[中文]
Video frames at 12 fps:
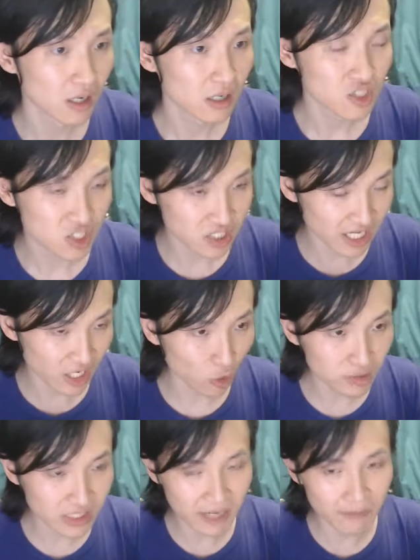时间、
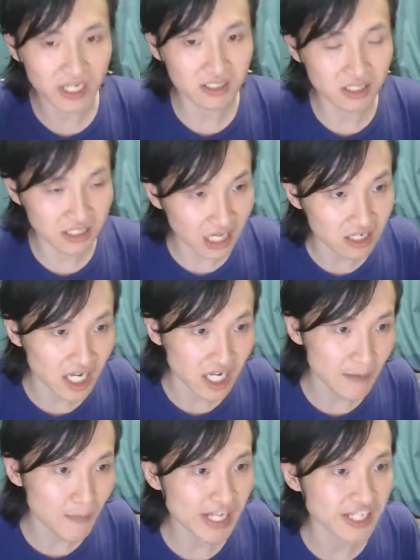空间被当成一个
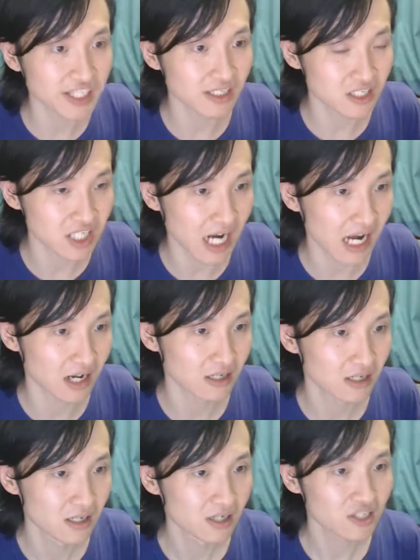背景性的场，
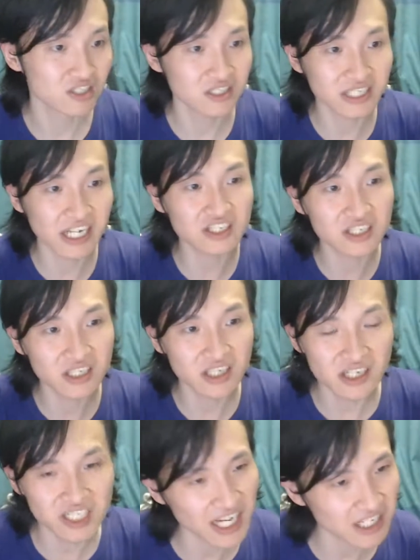时间是一个
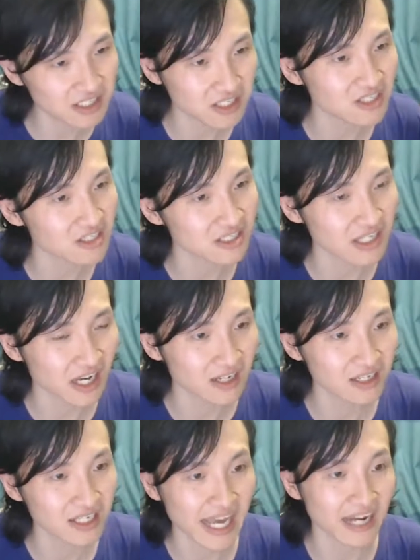线性时间，
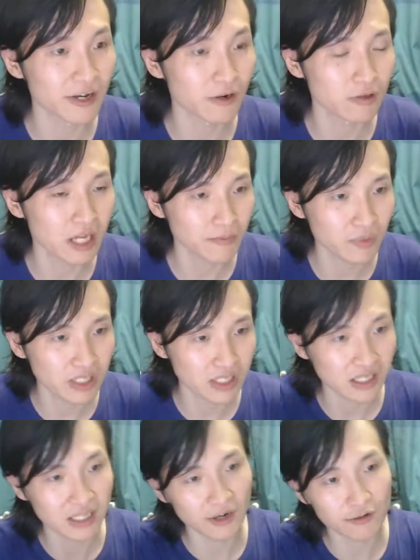沿流的不停
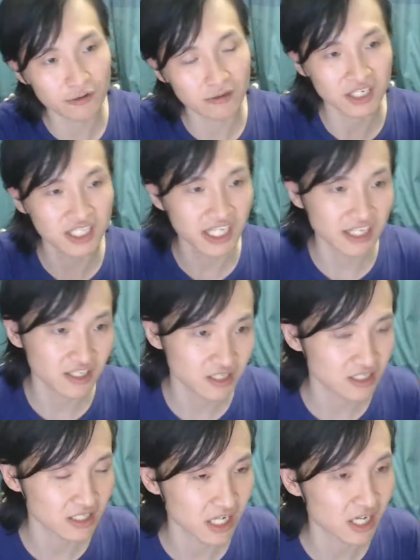的流动的一个线性
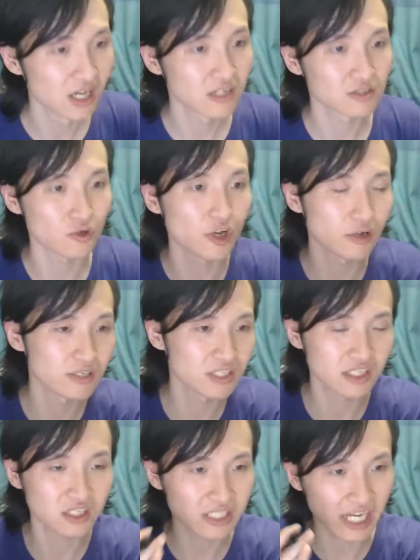时间，所有东
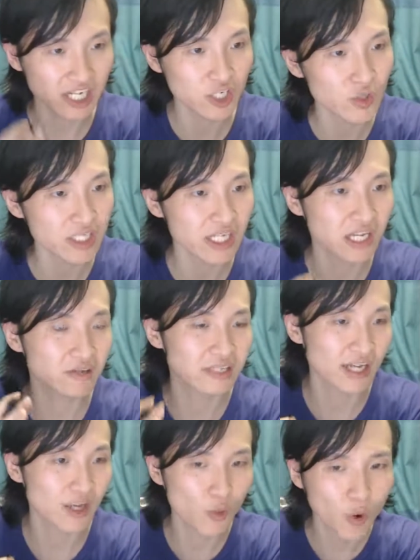西在一瞬间都在
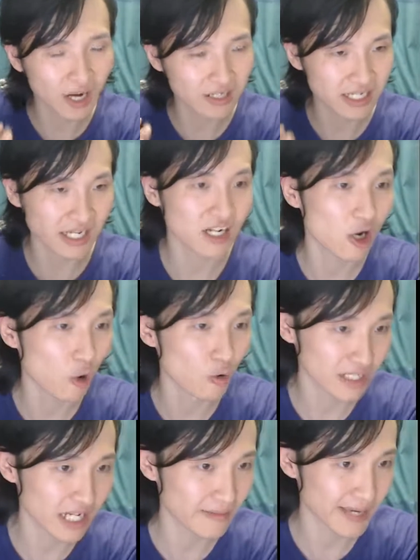一块儿，在一个空
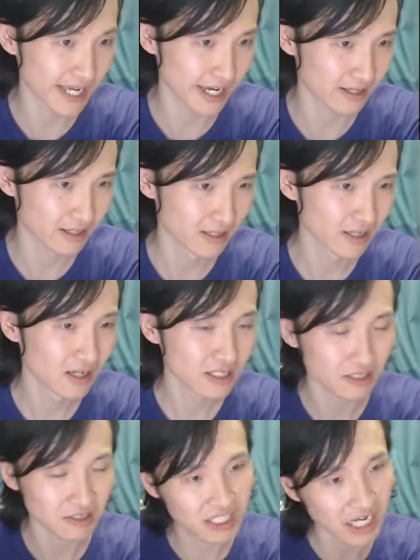间里面。然
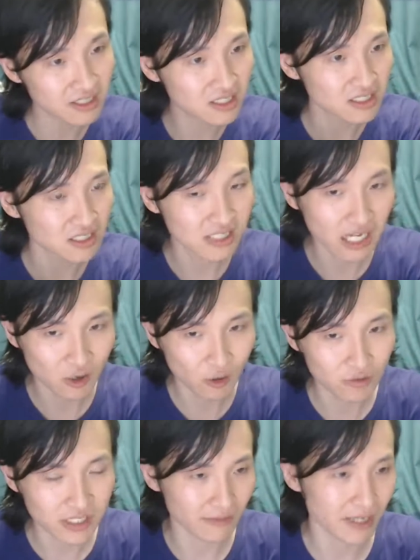后相继在
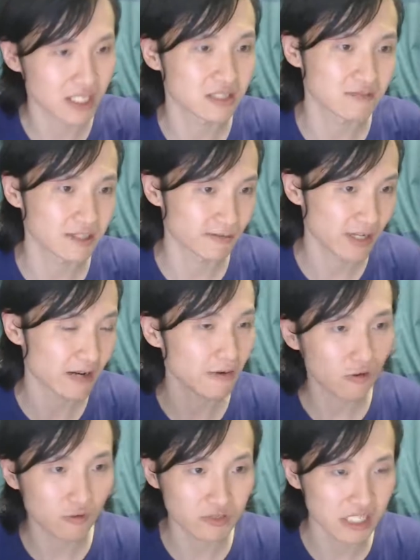空间里面怎么怎么样，
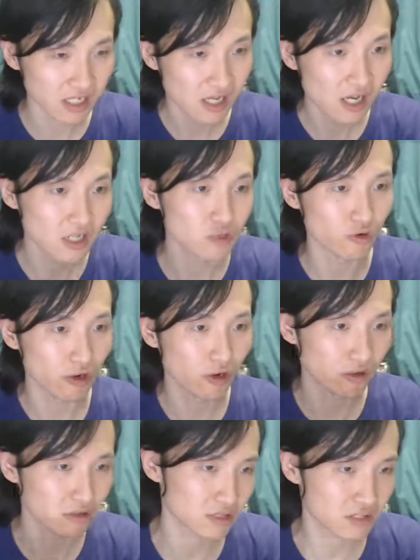互相左
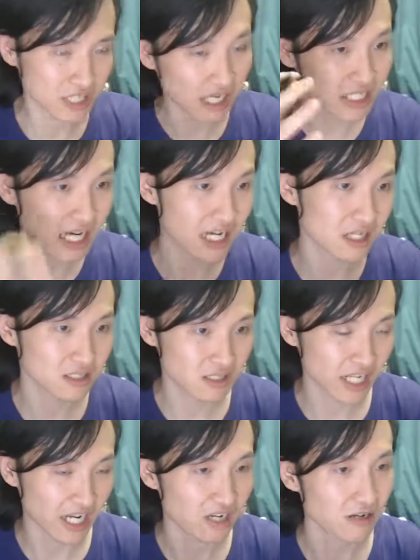右上下
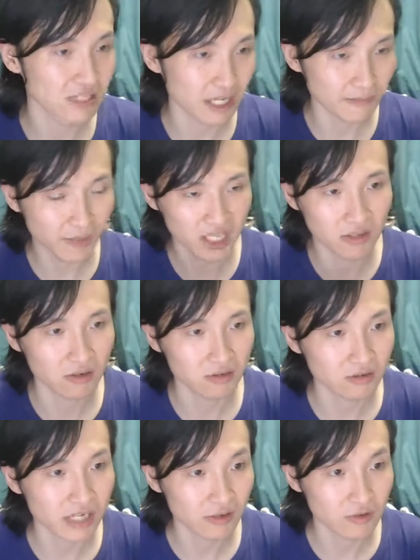前后这样变动
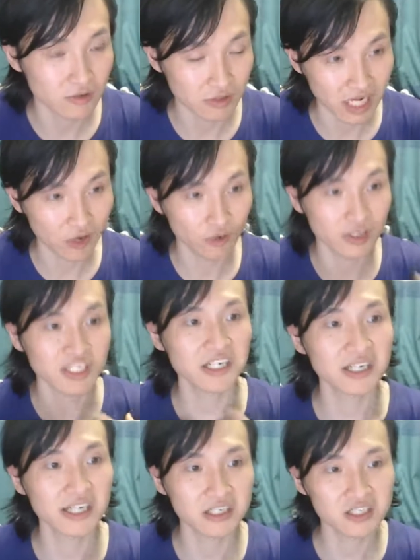动来动去。然后我的
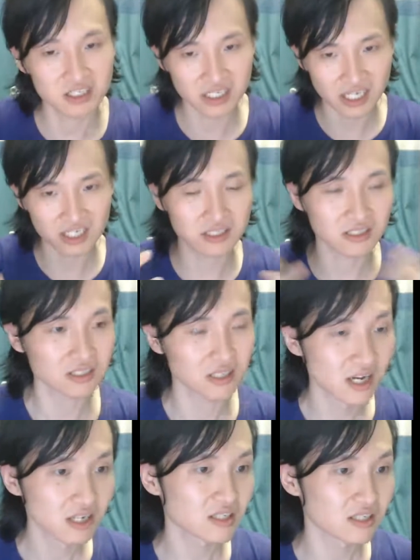心灵世界是
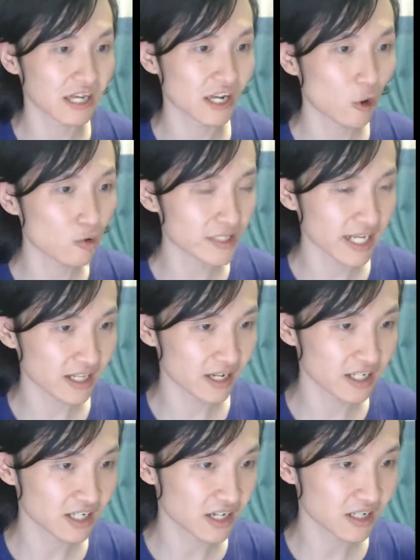是在空间这个
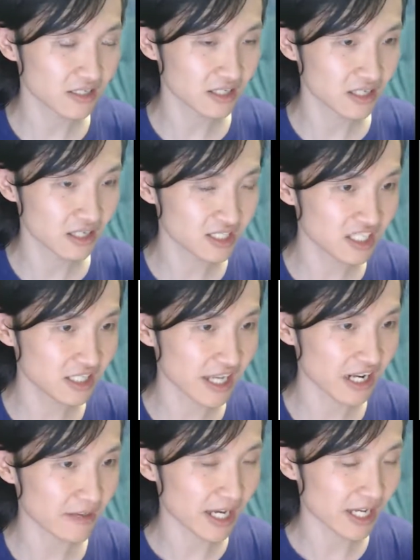一个一个基点
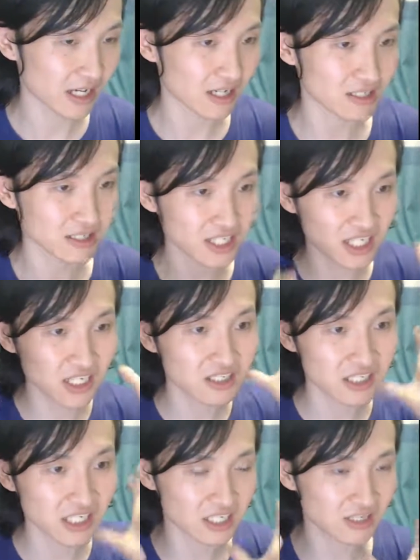里面的，是心灵世
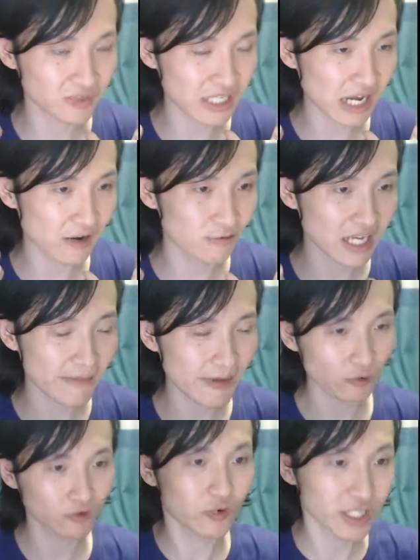界是不在空间里面，
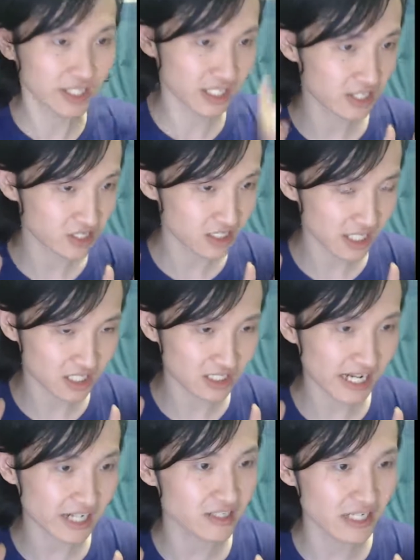或者我的心灵世界是
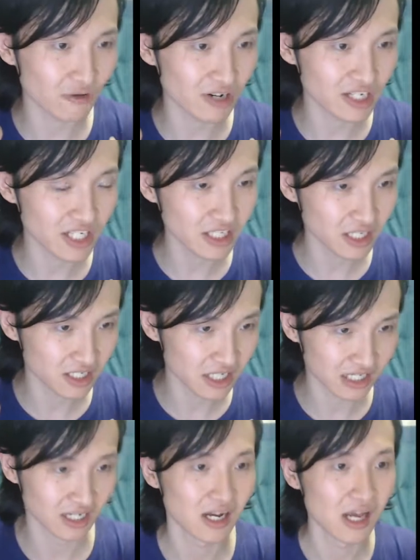架设在我的身体上
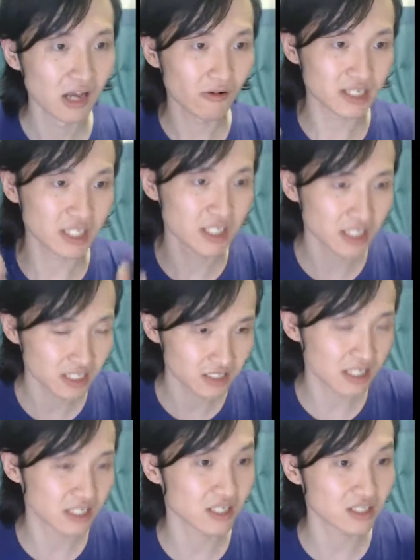的，我的身体是
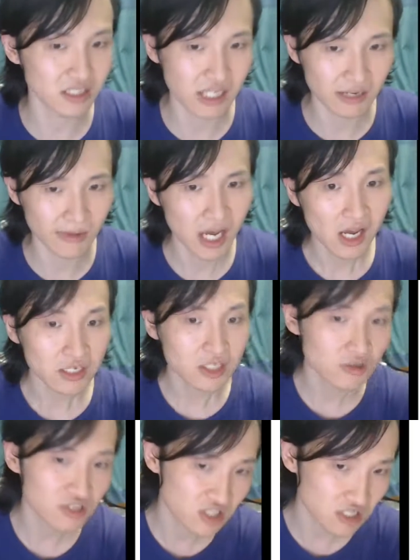在这个世界里面。这
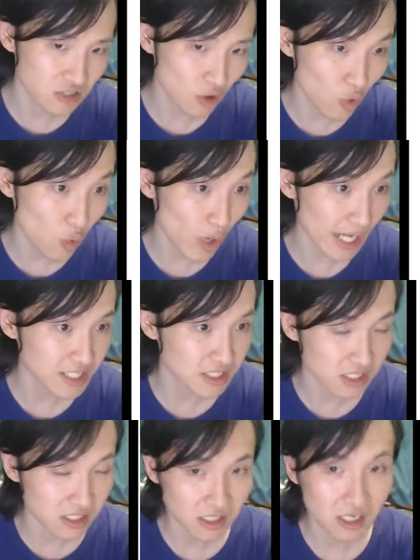种时空关
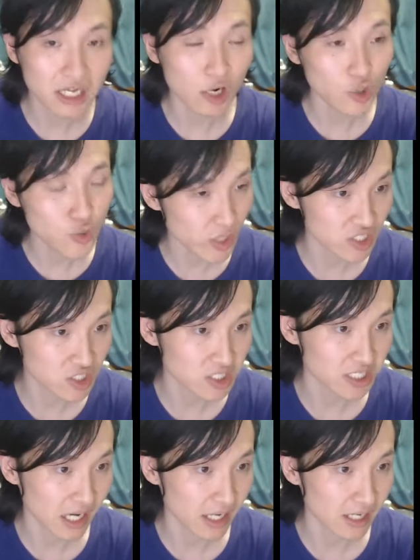系要悬置起
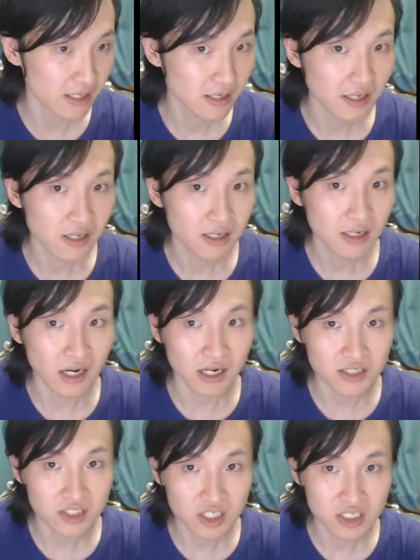来啊，
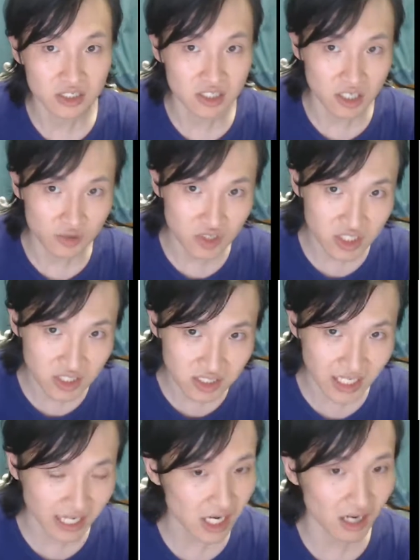这是哲学之
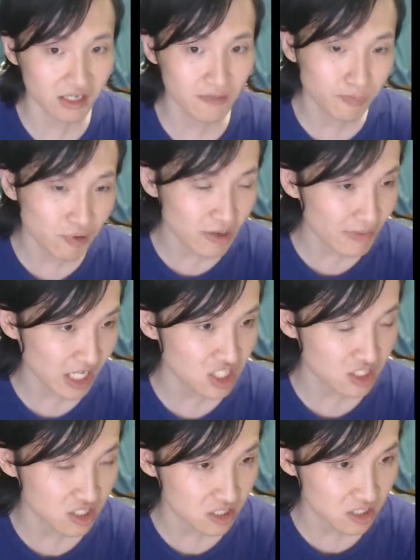贼啊！你不能把
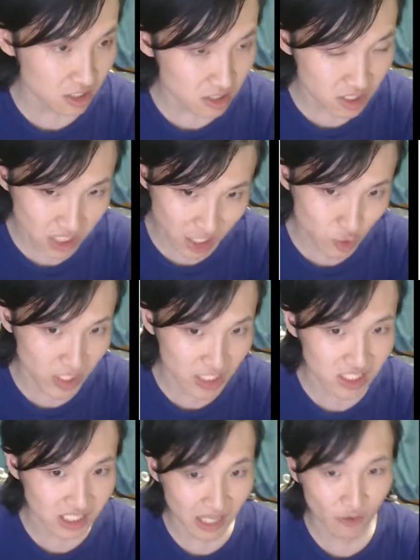这个悬置
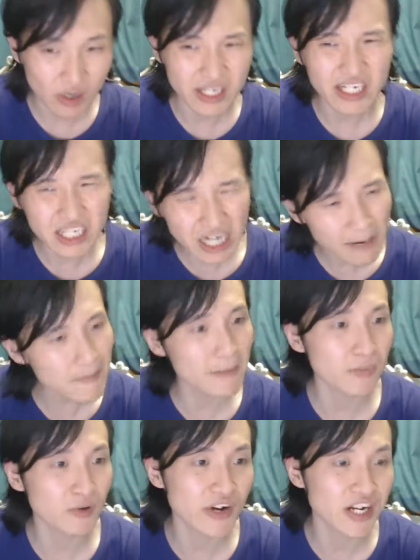起来的话，你根本
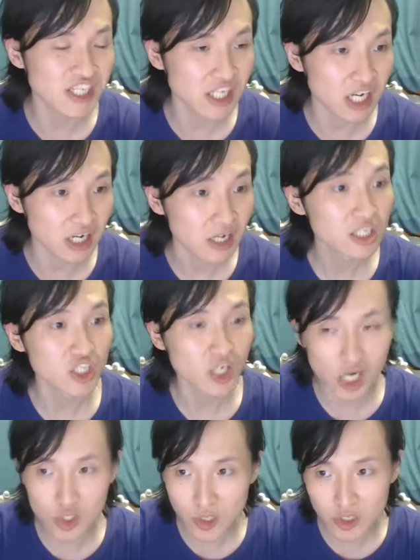不能理解
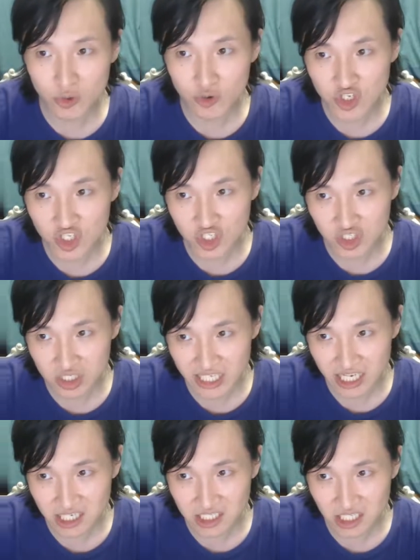哲学对于时
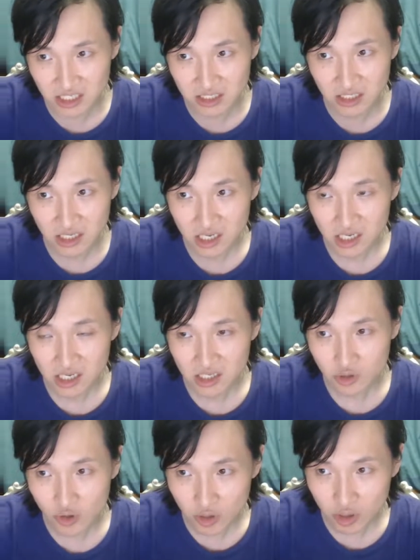间性、
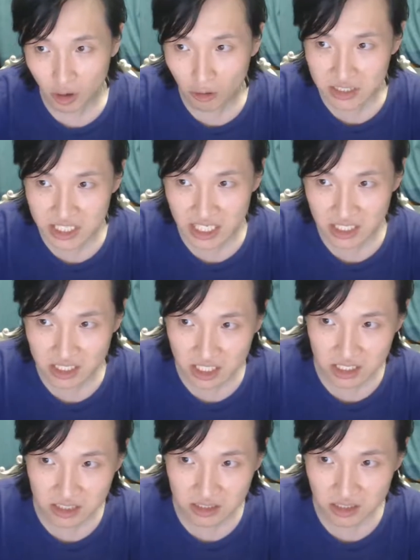对于空间
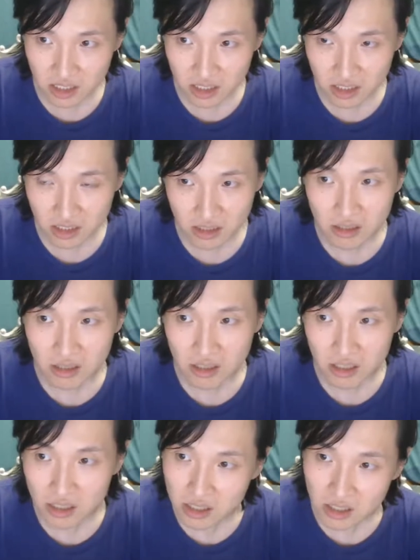性
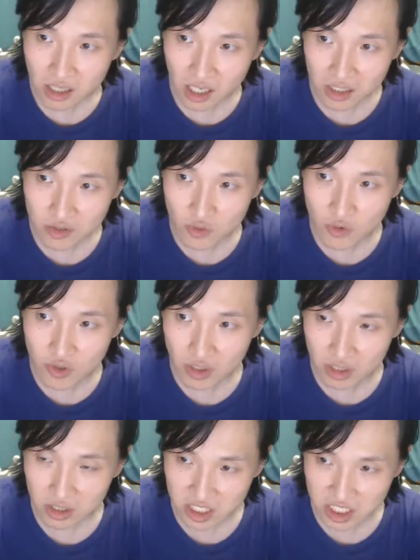啊、对于
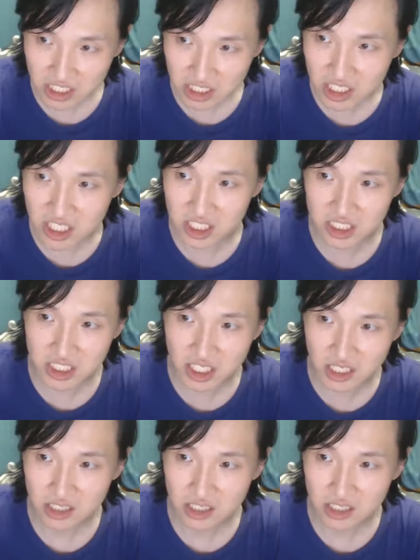身体性。